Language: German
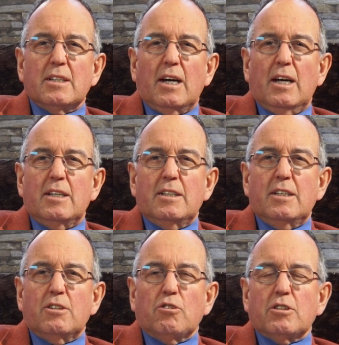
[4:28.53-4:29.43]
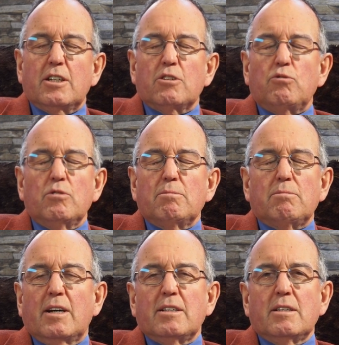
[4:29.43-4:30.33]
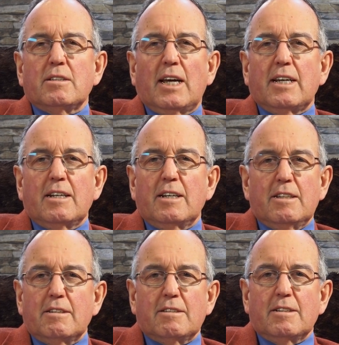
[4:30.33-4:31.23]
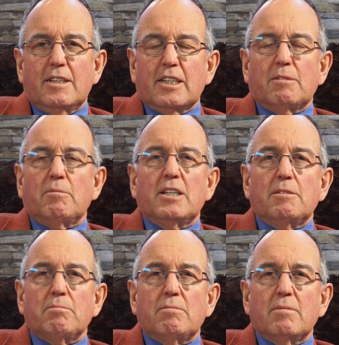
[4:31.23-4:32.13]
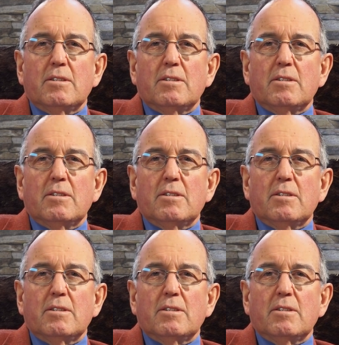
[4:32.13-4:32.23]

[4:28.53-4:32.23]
alle, die Gott einen guten Mann sein ließen in ihrem Leben,